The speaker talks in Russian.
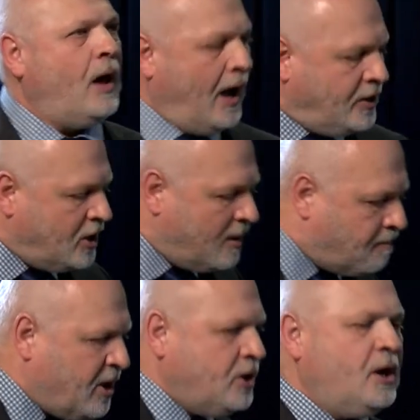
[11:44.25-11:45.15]
они не
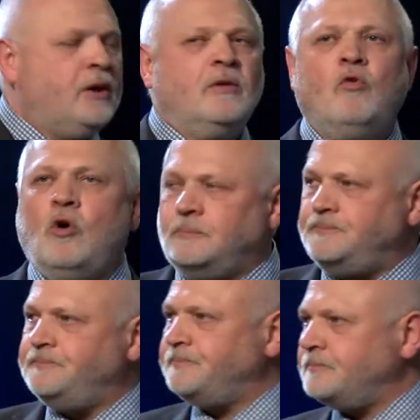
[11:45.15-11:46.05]
приняли его.
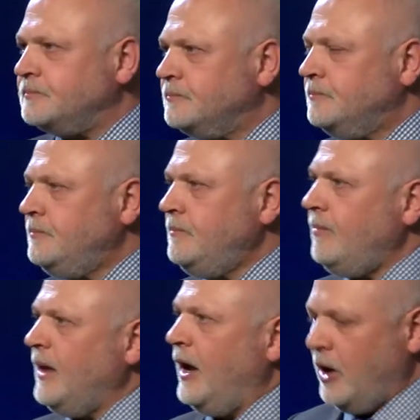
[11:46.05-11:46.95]

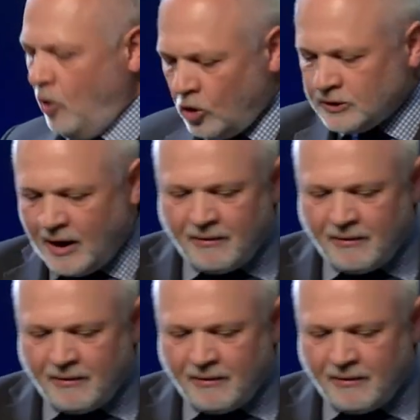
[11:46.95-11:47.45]
И он